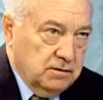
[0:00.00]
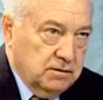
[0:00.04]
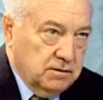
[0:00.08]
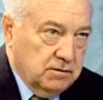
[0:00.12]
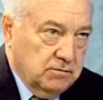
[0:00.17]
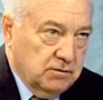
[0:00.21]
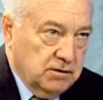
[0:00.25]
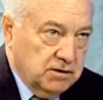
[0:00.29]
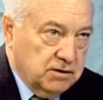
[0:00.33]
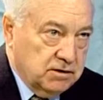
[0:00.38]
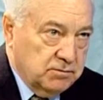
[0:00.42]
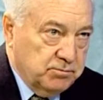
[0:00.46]

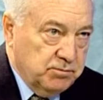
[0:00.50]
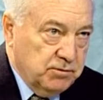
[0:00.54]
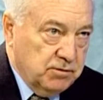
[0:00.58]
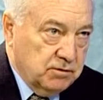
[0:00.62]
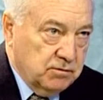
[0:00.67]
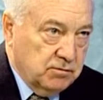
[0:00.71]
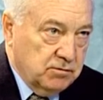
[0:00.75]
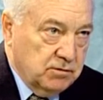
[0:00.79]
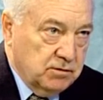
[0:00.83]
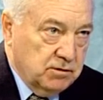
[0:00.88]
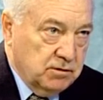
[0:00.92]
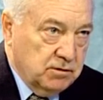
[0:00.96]
21
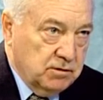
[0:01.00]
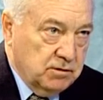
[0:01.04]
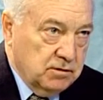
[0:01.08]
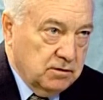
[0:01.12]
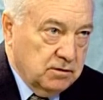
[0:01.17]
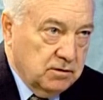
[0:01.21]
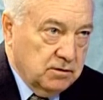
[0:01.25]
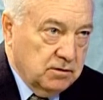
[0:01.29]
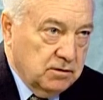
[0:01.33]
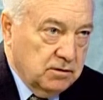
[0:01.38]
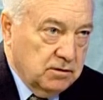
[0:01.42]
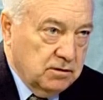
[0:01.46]
э,
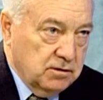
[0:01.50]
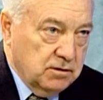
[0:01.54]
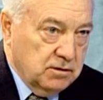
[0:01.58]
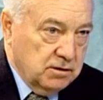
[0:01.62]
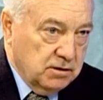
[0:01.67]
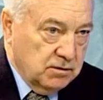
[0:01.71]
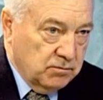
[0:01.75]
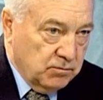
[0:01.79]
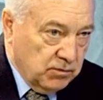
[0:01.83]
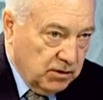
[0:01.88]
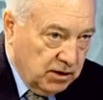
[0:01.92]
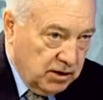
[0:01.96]

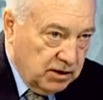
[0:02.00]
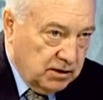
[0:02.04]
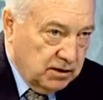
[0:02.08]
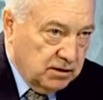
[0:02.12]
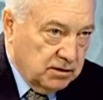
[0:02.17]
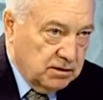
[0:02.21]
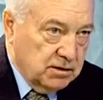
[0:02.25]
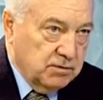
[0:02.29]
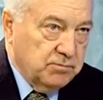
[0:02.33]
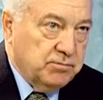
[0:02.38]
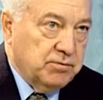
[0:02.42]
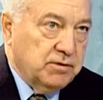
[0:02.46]
э, мая
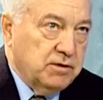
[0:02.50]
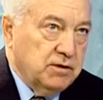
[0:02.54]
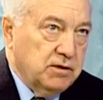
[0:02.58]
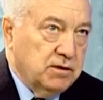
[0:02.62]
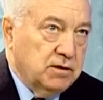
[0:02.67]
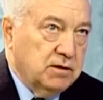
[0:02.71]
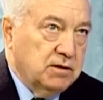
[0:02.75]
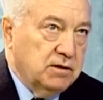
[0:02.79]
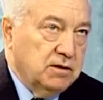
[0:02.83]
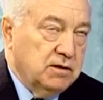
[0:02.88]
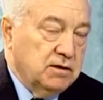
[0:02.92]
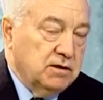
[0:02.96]
они
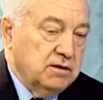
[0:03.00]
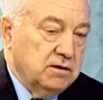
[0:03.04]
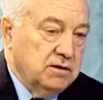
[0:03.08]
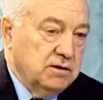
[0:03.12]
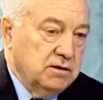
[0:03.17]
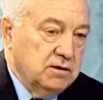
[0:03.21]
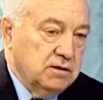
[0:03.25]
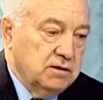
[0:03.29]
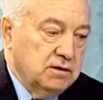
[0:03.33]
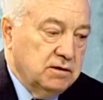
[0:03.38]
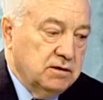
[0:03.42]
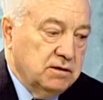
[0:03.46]
приехали.
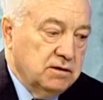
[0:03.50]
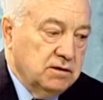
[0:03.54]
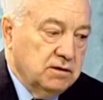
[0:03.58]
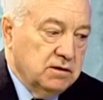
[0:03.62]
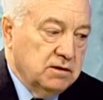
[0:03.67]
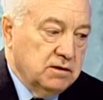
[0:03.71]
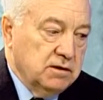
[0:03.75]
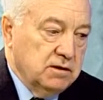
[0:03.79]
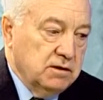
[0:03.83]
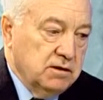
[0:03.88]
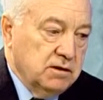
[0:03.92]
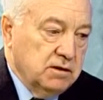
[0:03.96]
И
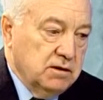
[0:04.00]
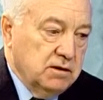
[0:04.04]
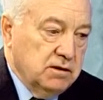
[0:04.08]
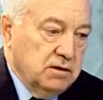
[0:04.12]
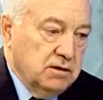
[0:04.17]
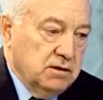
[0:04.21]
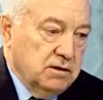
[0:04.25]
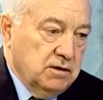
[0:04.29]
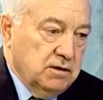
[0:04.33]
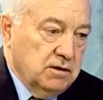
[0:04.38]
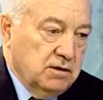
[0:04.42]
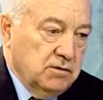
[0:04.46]

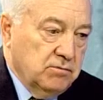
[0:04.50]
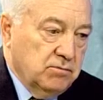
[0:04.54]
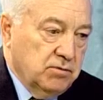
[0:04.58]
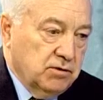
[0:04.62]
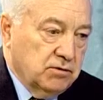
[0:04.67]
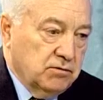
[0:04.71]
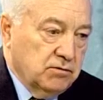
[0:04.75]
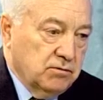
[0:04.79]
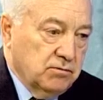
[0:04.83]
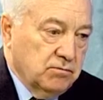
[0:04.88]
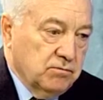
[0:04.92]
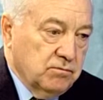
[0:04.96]

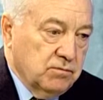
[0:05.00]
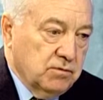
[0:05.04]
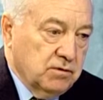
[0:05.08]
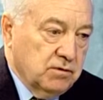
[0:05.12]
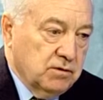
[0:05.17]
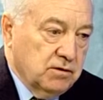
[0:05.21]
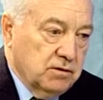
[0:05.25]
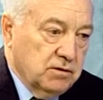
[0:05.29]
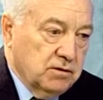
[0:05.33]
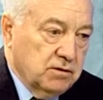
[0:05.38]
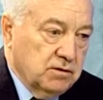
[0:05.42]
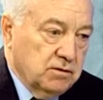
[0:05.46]
потом
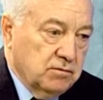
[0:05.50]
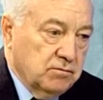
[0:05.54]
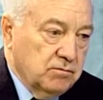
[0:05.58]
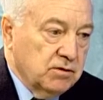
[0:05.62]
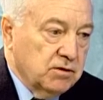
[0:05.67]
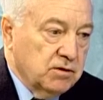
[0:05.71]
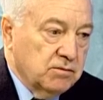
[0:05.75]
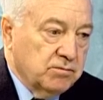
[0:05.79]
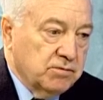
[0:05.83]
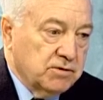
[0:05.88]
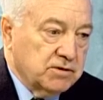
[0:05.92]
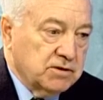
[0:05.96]

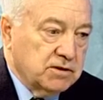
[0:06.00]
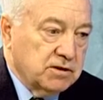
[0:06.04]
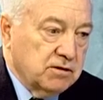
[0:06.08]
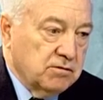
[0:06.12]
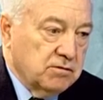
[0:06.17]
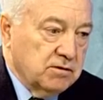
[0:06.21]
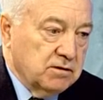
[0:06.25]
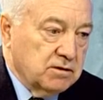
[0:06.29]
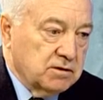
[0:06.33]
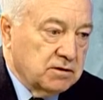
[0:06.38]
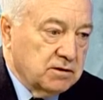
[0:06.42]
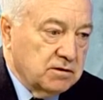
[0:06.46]
была
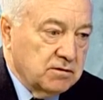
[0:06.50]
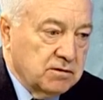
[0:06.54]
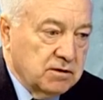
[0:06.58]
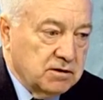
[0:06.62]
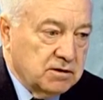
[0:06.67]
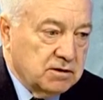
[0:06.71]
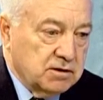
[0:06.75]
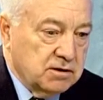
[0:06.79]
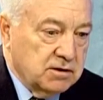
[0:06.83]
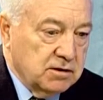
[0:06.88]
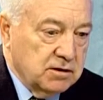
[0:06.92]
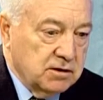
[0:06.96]
поставлена
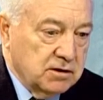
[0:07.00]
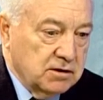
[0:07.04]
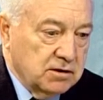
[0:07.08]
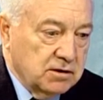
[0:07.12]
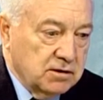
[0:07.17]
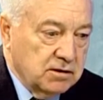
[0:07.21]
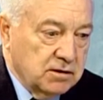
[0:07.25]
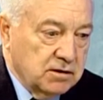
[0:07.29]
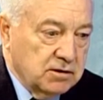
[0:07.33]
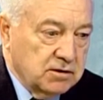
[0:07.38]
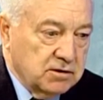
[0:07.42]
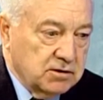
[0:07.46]
задача
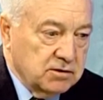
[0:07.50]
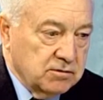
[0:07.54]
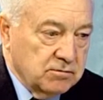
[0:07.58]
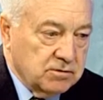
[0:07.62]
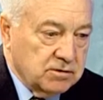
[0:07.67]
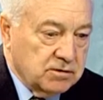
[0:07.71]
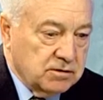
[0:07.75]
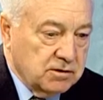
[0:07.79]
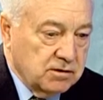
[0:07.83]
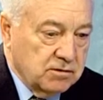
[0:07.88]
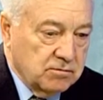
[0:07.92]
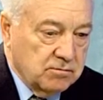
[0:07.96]
личным
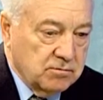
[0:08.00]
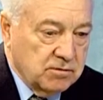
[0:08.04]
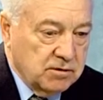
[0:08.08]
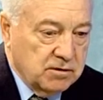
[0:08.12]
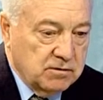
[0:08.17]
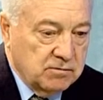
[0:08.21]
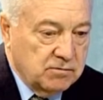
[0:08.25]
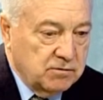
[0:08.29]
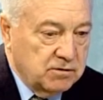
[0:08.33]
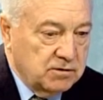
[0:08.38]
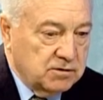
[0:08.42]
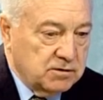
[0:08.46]
составом
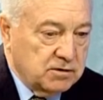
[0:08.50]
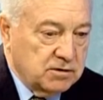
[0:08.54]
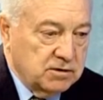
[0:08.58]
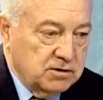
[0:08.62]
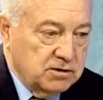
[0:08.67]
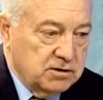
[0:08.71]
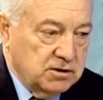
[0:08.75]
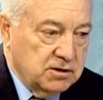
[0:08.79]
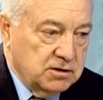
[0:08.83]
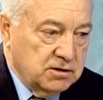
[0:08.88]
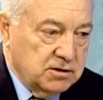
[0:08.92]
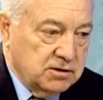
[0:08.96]
моей воинской
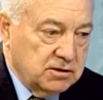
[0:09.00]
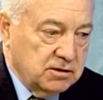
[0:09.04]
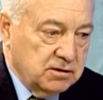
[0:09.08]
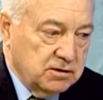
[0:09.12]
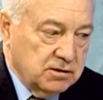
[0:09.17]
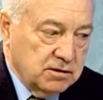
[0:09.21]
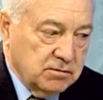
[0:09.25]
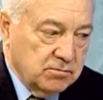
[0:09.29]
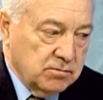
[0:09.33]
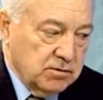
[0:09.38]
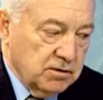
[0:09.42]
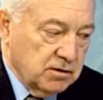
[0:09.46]
части,
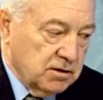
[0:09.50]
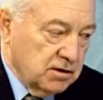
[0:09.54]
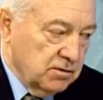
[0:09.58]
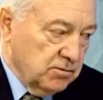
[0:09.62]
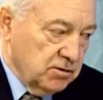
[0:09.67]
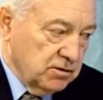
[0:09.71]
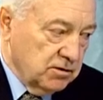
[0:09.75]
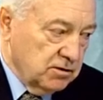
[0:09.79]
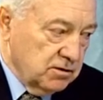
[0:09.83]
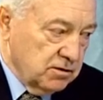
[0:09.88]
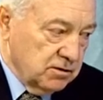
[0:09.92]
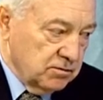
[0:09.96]
где я был
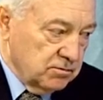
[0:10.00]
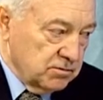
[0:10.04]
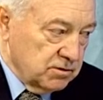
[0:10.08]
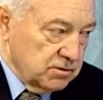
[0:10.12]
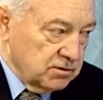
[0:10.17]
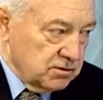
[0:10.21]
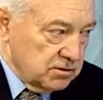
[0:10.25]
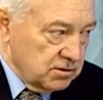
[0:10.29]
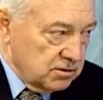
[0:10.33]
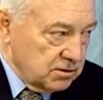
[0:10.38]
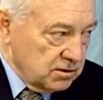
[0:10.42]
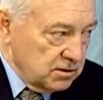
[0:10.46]
командиром,
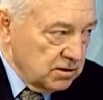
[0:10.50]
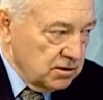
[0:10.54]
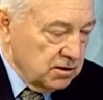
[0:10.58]
значит,